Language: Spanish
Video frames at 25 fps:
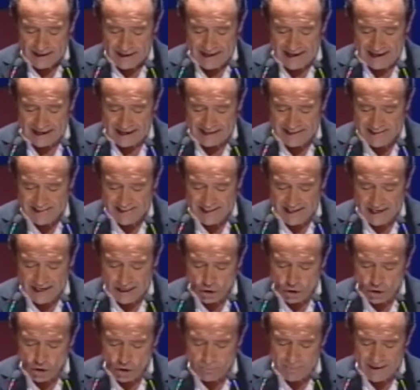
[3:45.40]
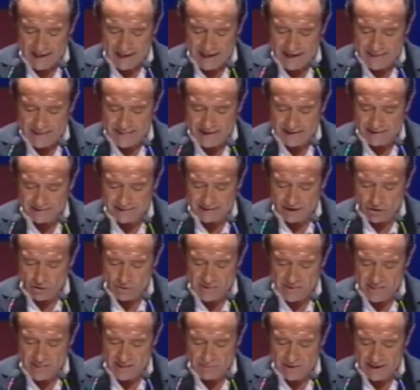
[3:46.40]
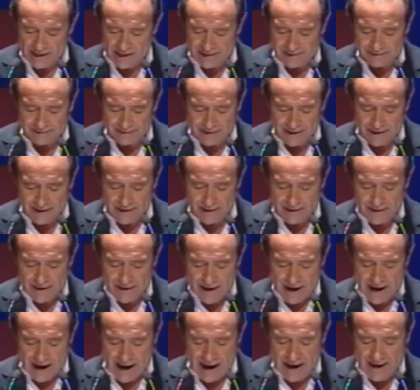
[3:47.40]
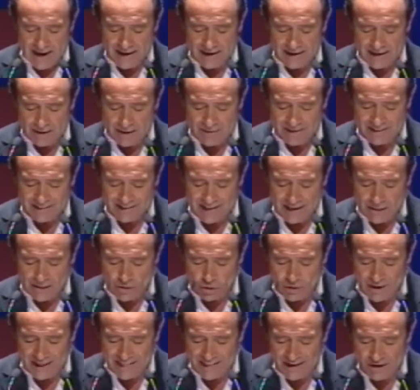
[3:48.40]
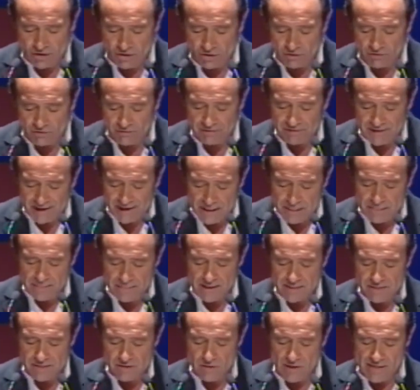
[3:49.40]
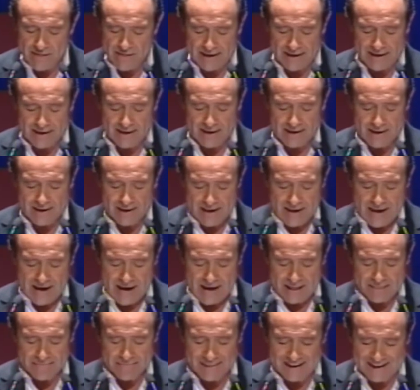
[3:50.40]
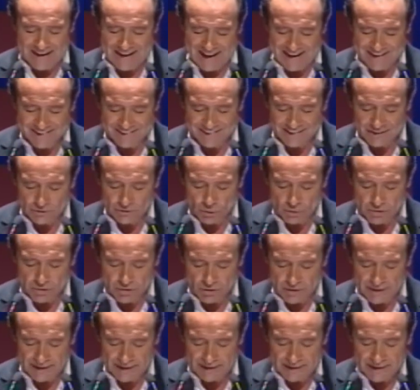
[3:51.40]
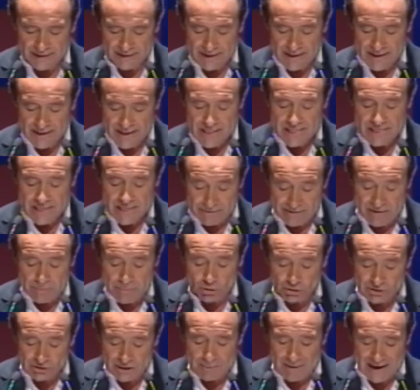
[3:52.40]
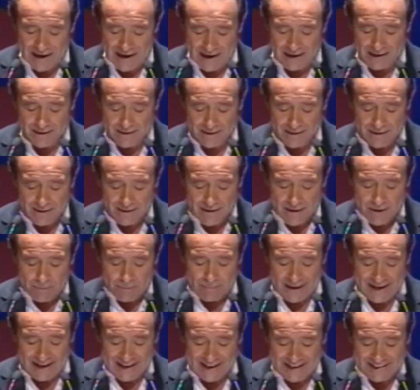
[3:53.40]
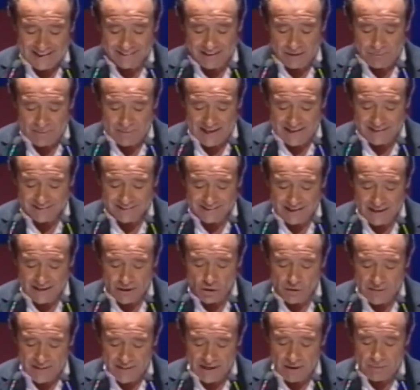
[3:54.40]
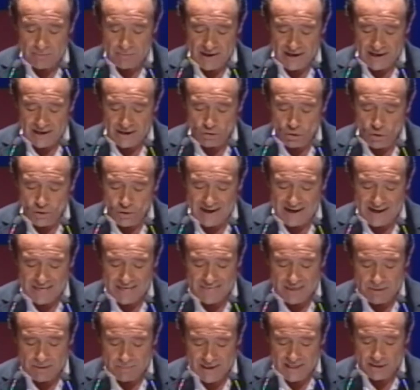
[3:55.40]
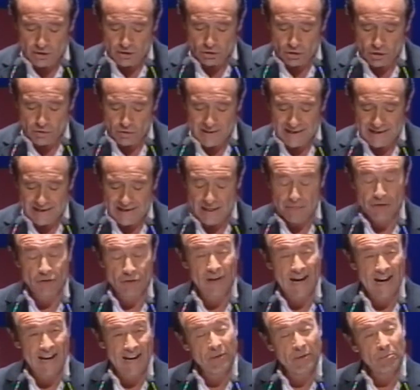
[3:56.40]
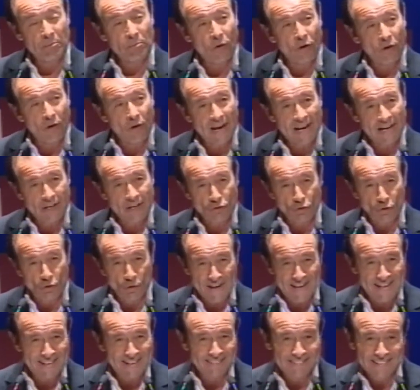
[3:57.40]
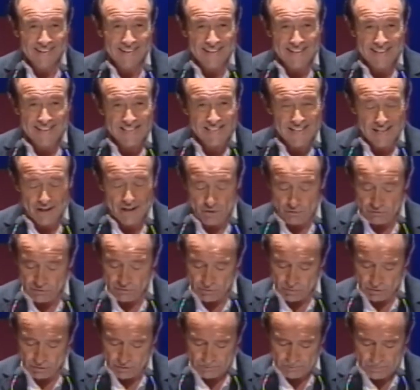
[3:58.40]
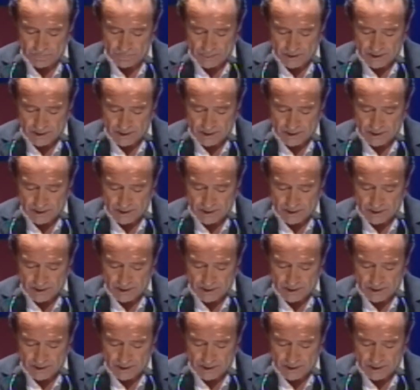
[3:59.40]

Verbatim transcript: La crisis económica y del estado de bienestar ha incrementado la desconfianza ciudadana hacia las instituciones. Debemos trabajar para que este malestar no derive en un crecimiento del nacionalismo excluyente y xenófobo.